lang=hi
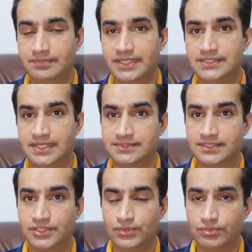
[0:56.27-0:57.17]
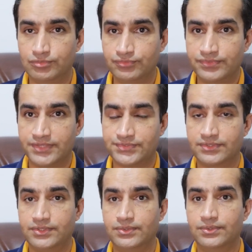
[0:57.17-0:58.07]
में जा सकते हो मूव कर
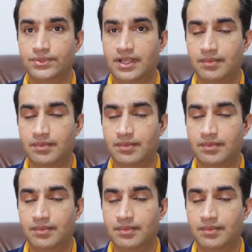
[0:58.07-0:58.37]
सकते हो